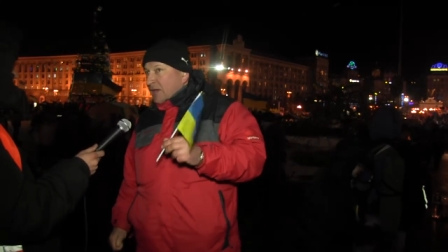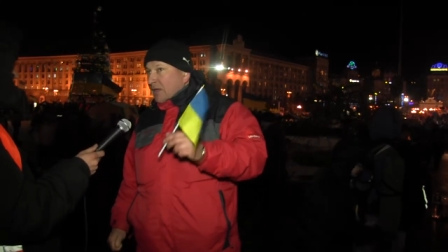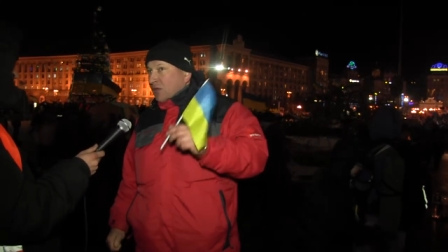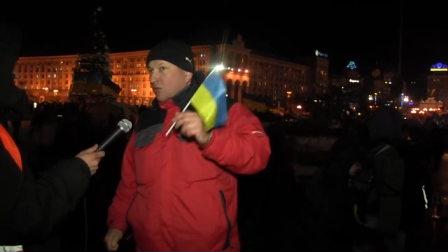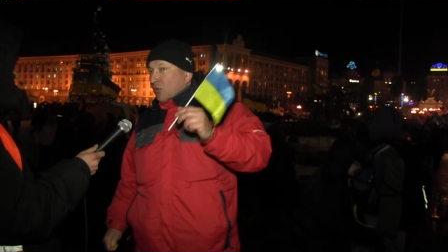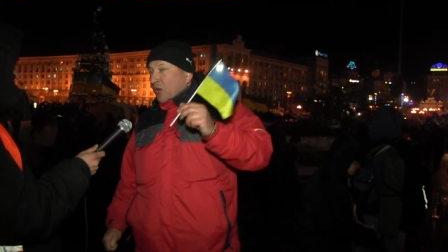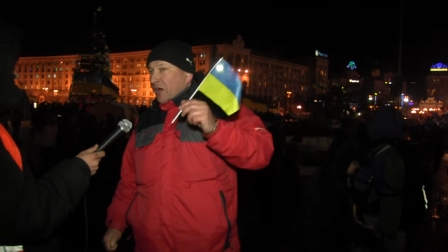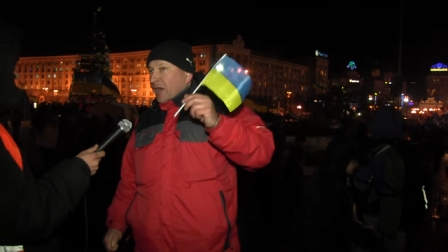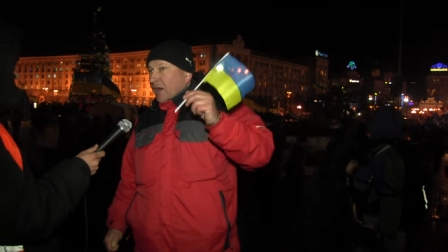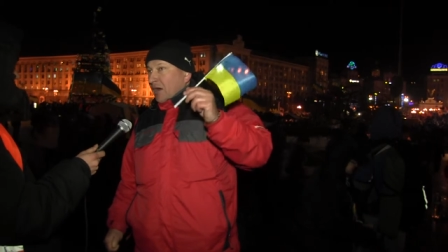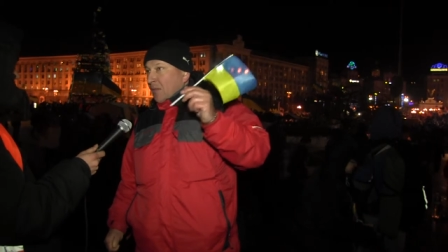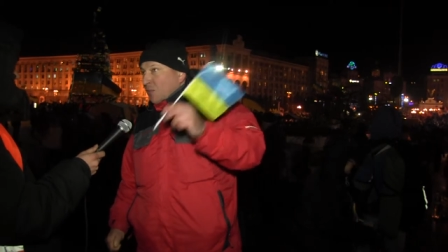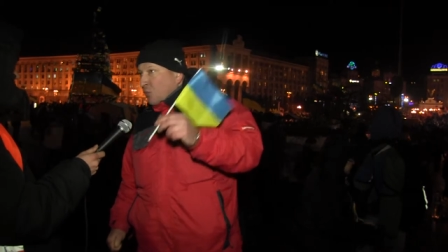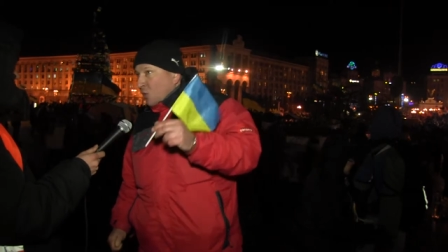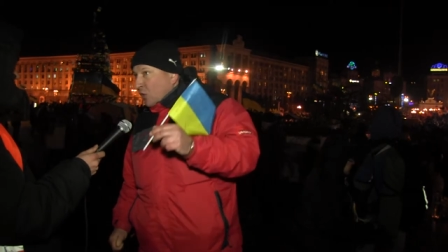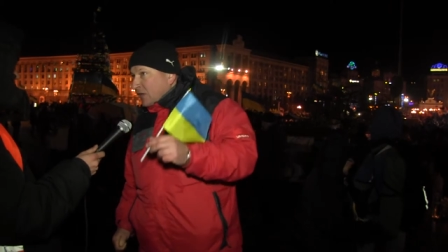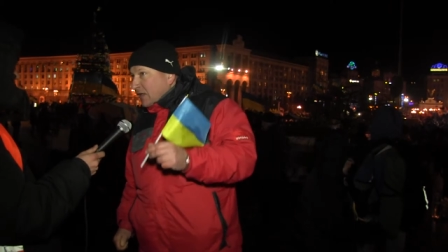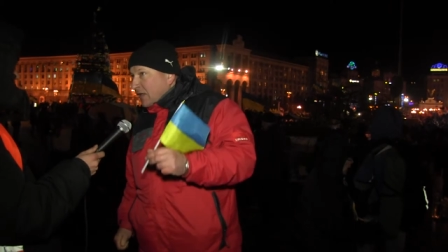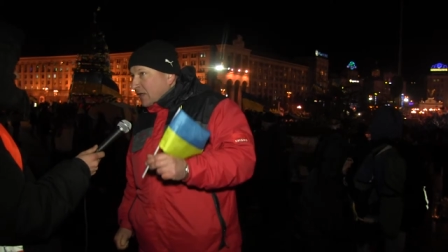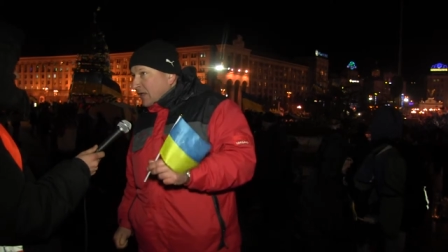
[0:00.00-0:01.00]
который
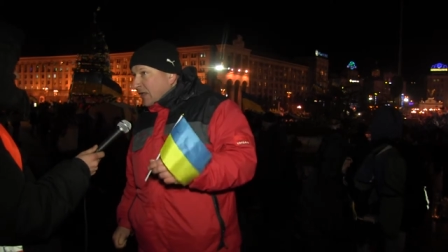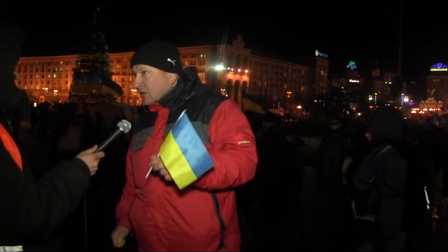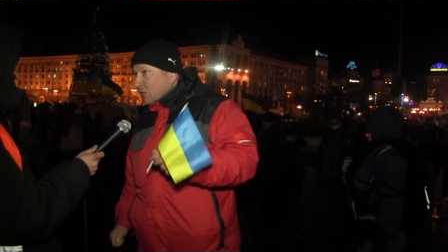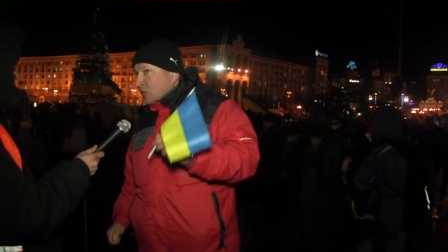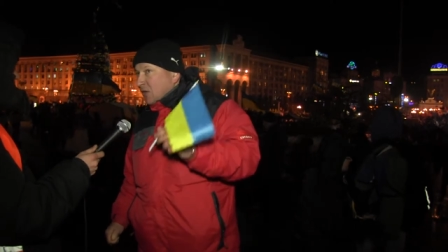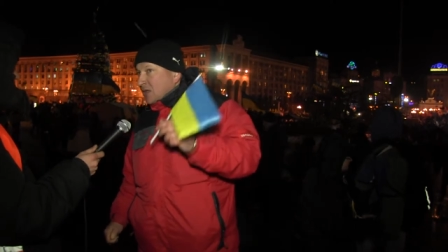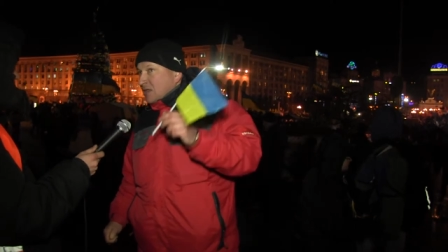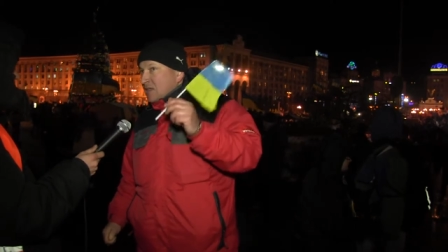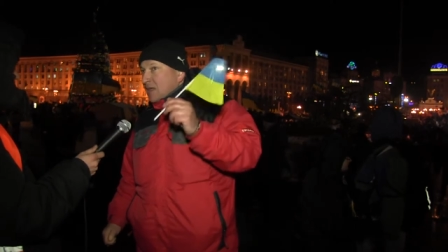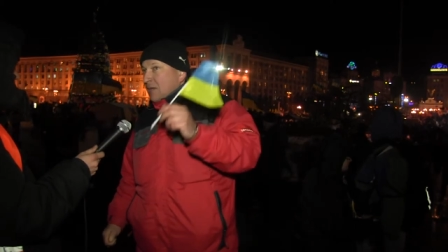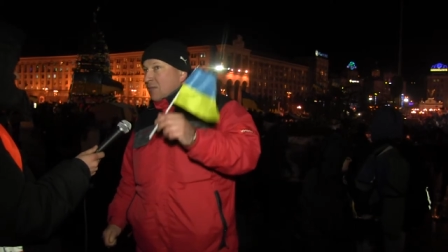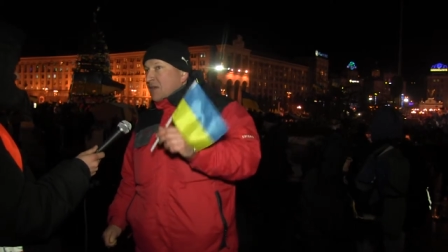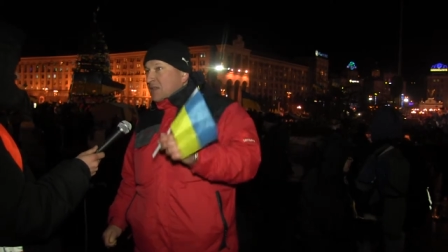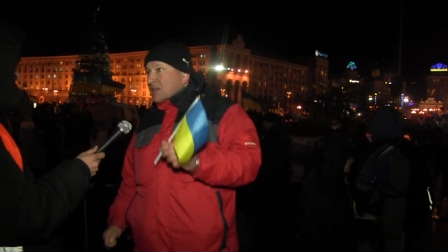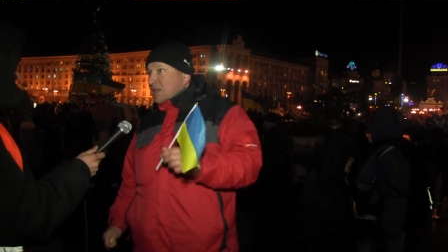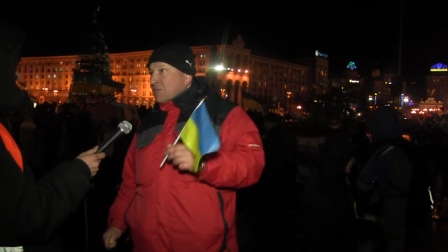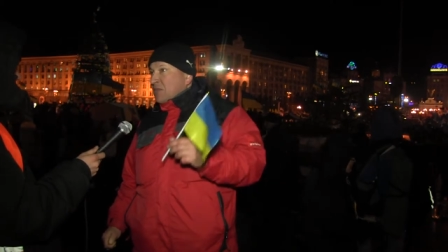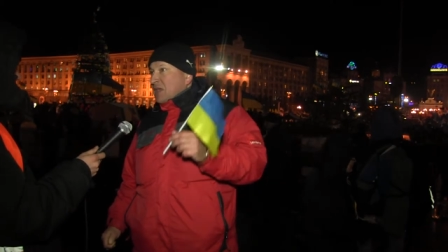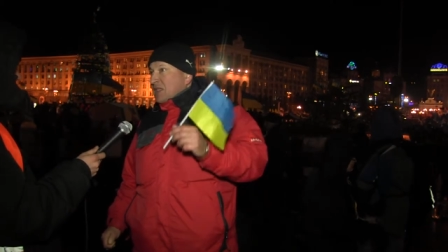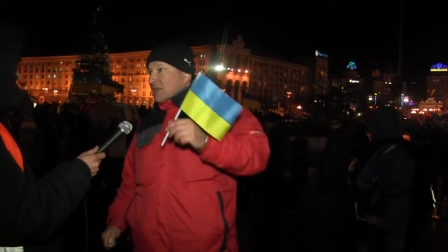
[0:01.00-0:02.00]
работает, который сама
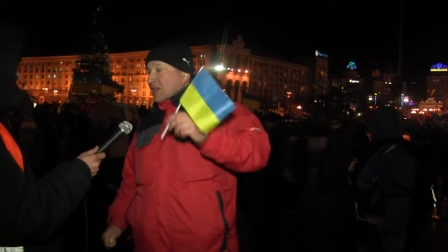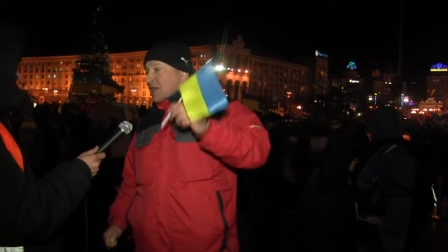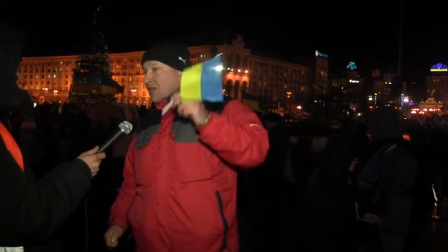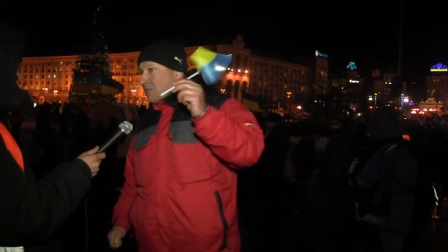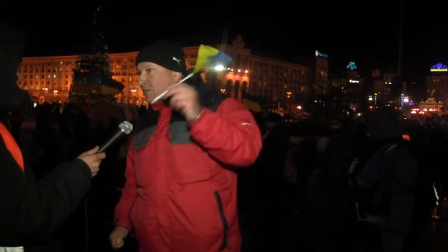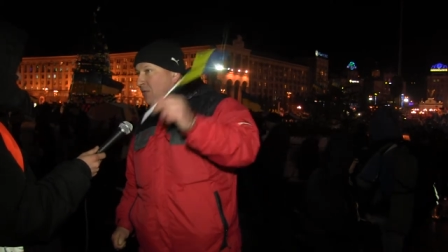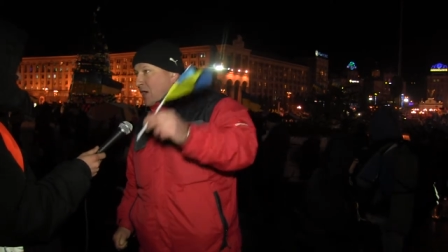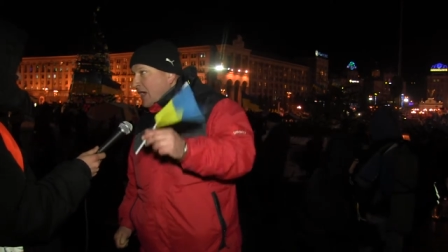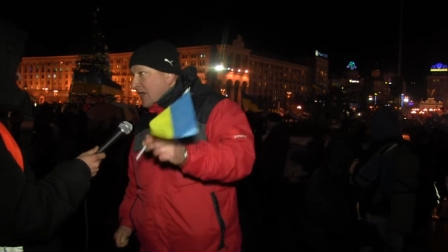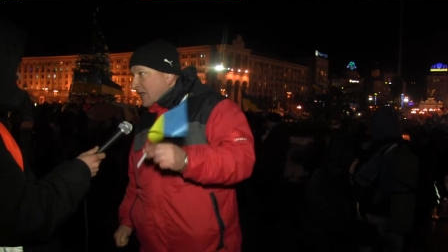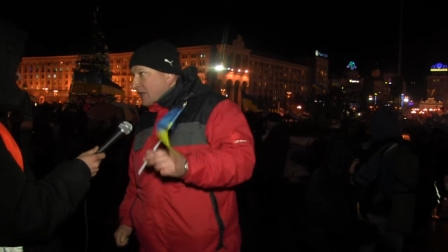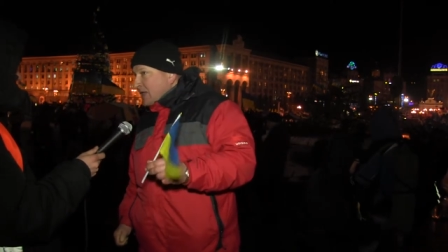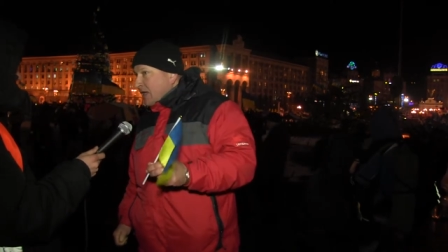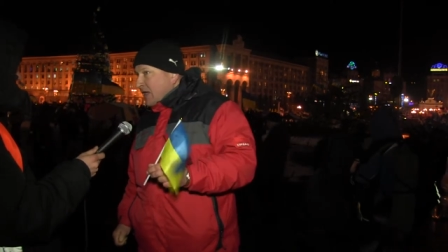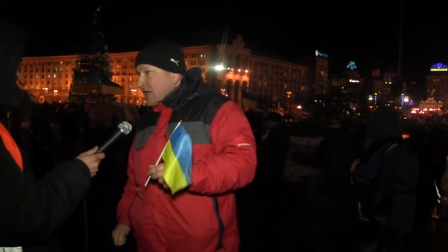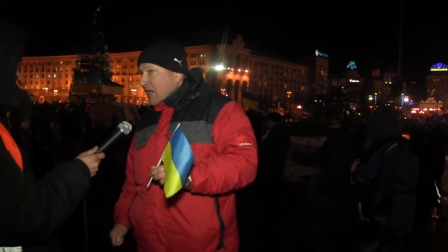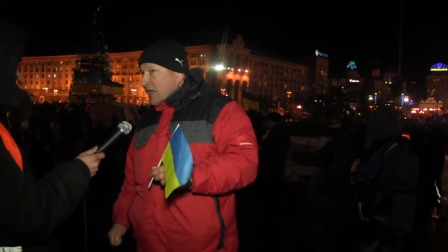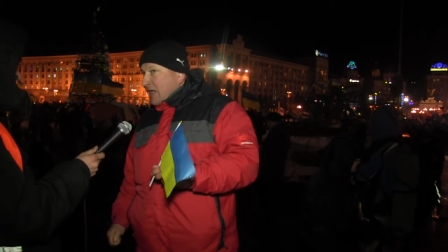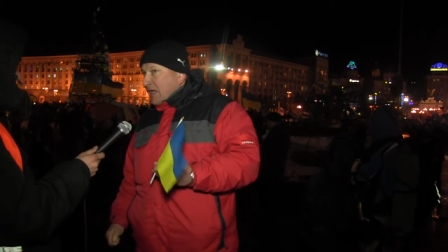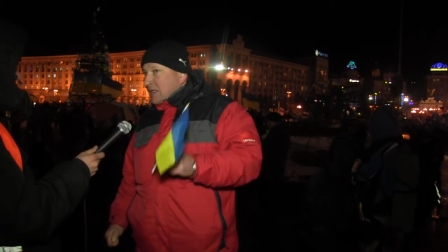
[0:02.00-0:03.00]
себя занимает
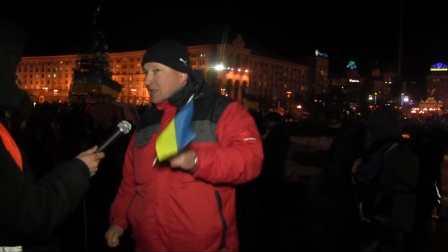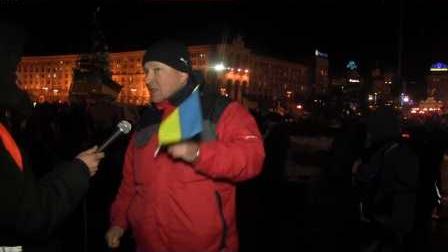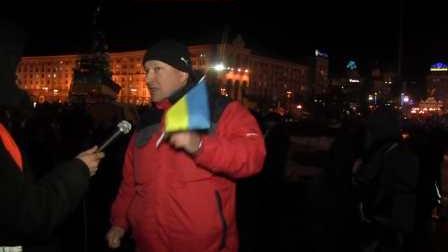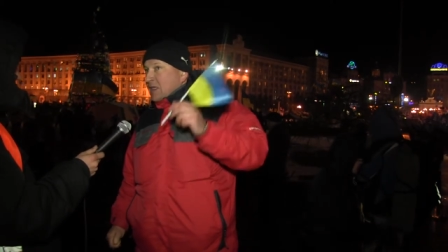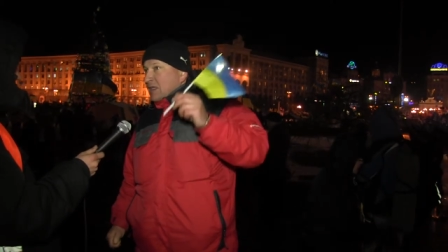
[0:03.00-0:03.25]
и,